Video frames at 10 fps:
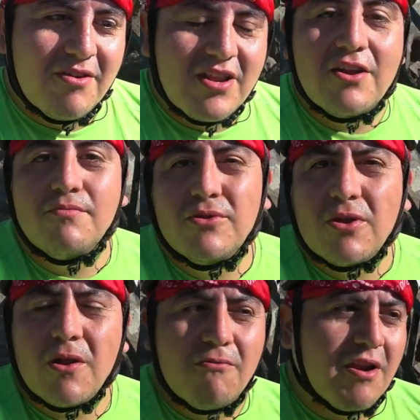vinieron
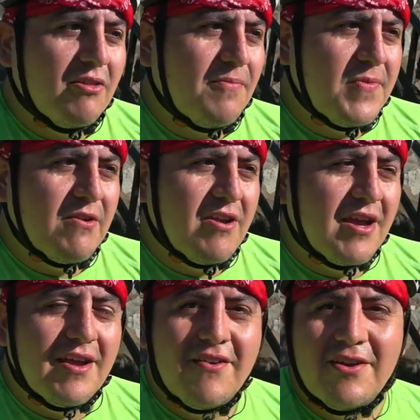muchos recuerdos y voy a
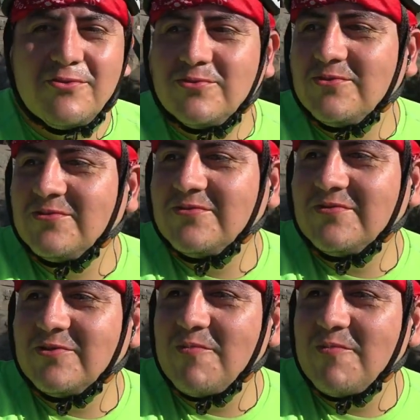grabar un,